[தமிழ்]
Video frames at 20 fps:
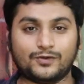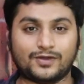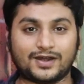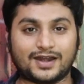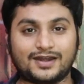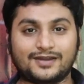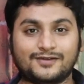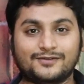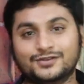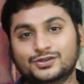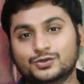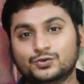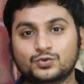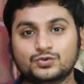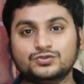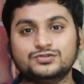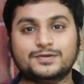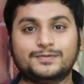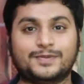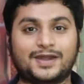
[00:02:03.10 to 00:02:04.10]
ஓவராலாக வந்து
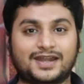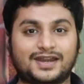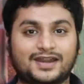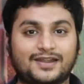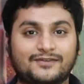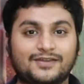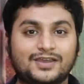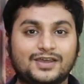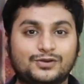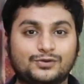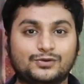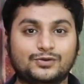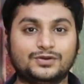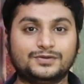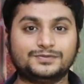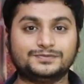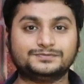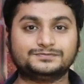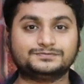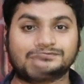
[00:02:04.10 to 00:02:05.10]
கொஞ்சம் பெட்டராகவே
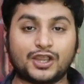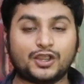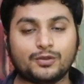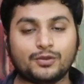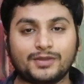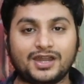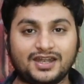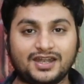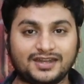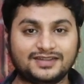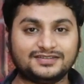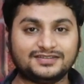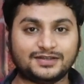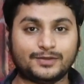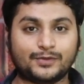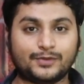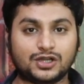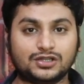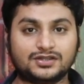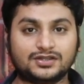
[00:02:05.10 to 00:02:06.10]
இருக்கும் பயோமெட்ரிக்ஸ்
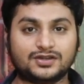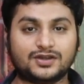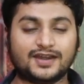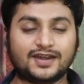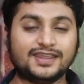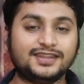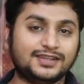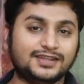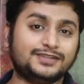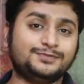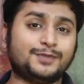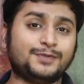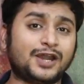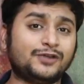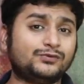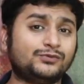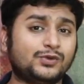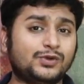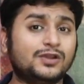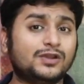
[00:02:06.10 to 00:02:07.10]
நம்ம எடுத்துட்டோம்னா இந்த
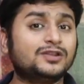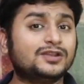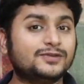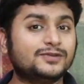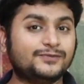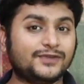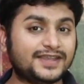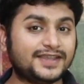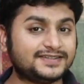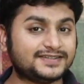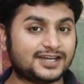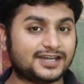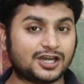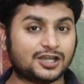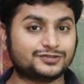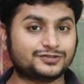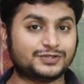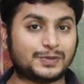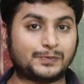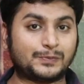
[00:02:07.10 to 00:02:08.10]
ஸ்மார்ட் ஃபோனில் வந்து ஃபேஸ் அண்ட்
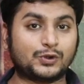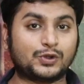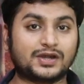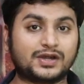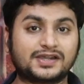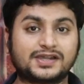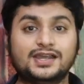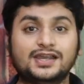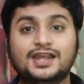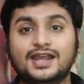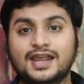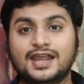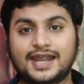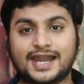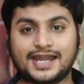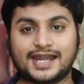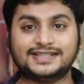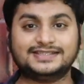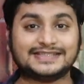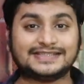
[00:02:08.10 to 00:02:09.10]
லாக் சப்போர்ட் இருக்குது
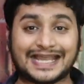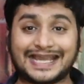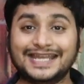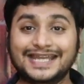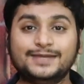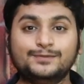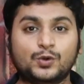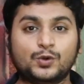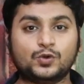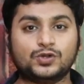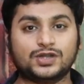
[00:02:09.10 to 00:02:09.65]
அண்ட் சைட்